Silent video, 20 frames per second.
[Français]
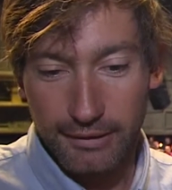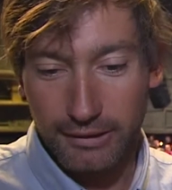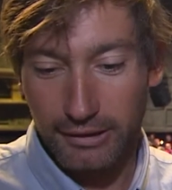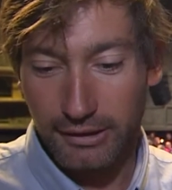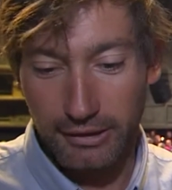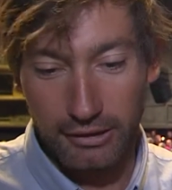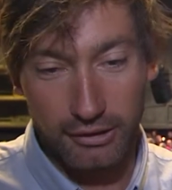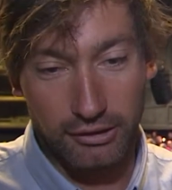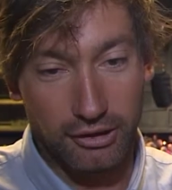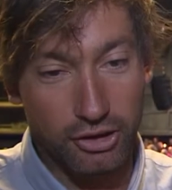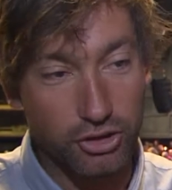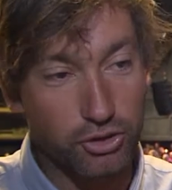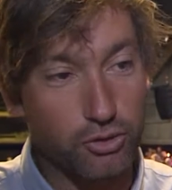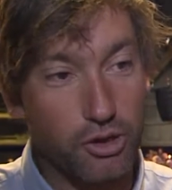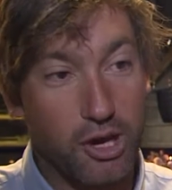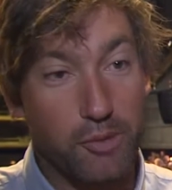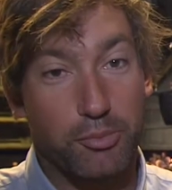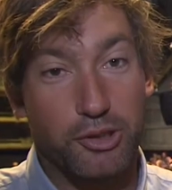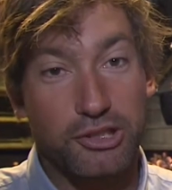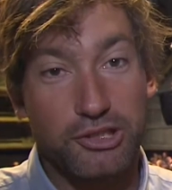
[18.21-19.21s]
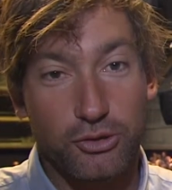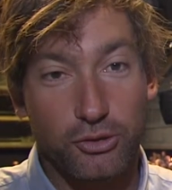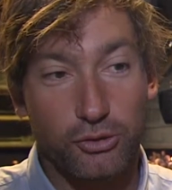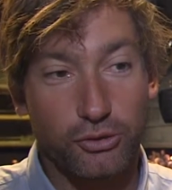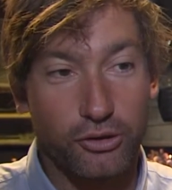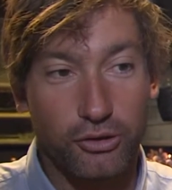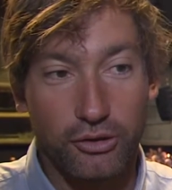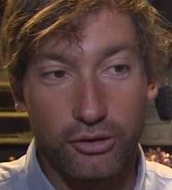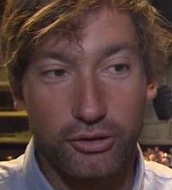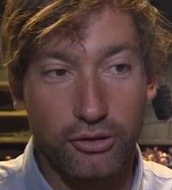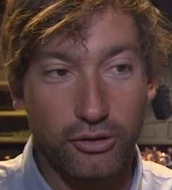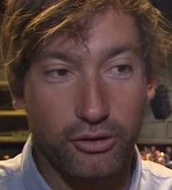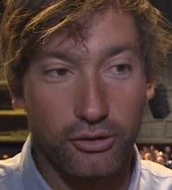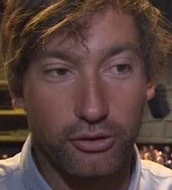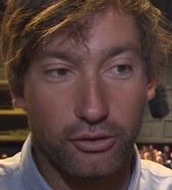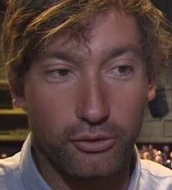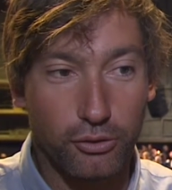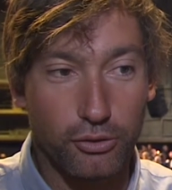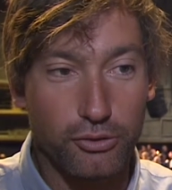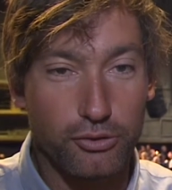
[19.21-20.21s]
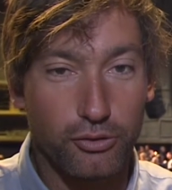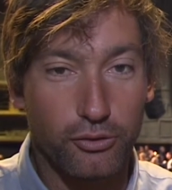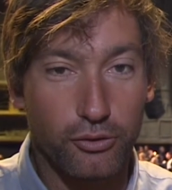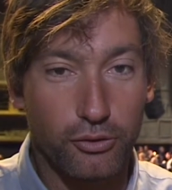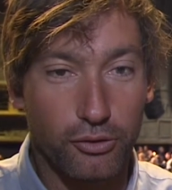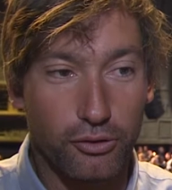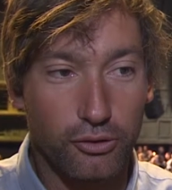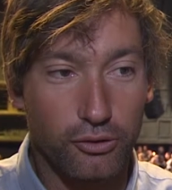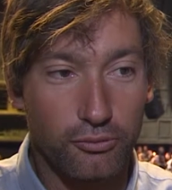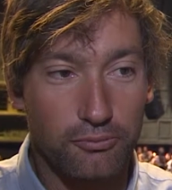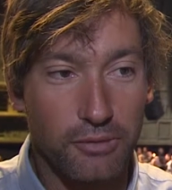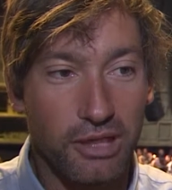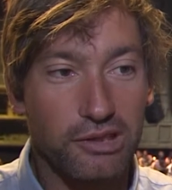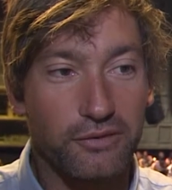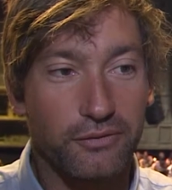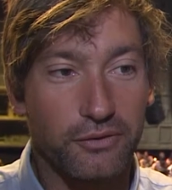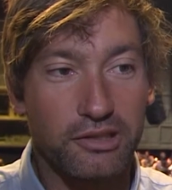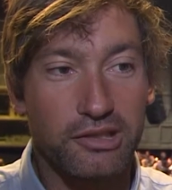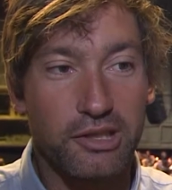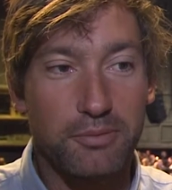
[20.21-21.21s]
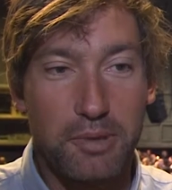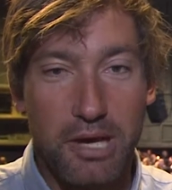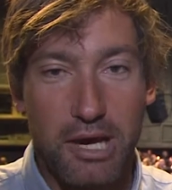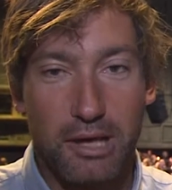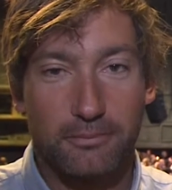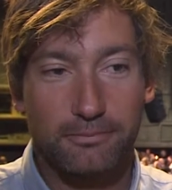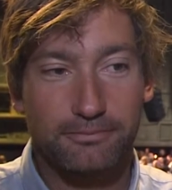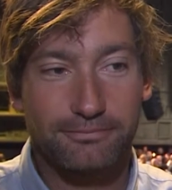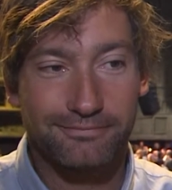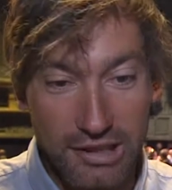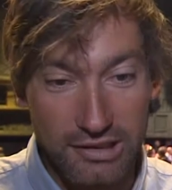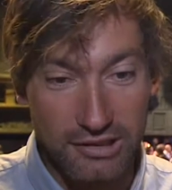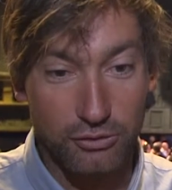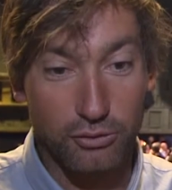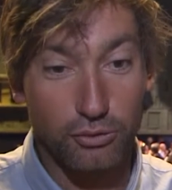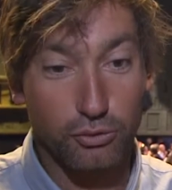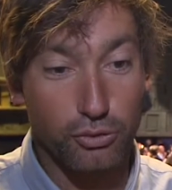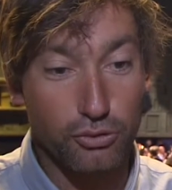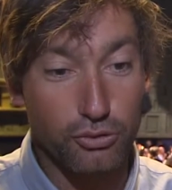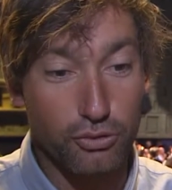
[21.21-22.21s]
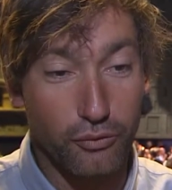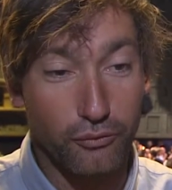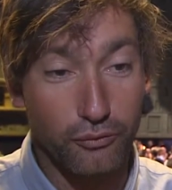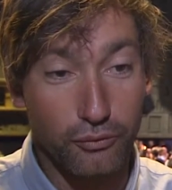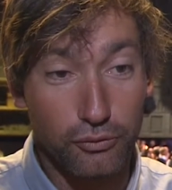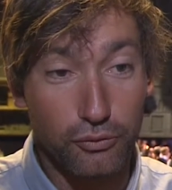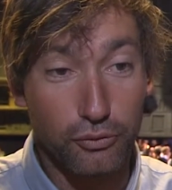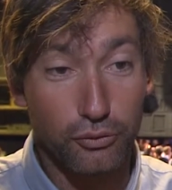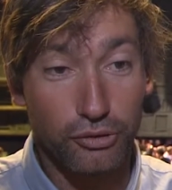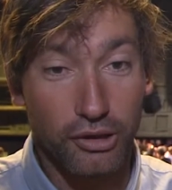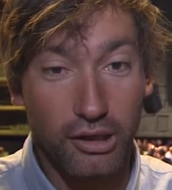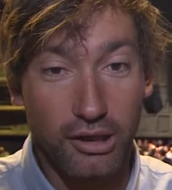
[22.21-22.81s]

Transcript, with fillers: Et euh, je suis impatient de, ce magnifique départ. C'est une course de fou.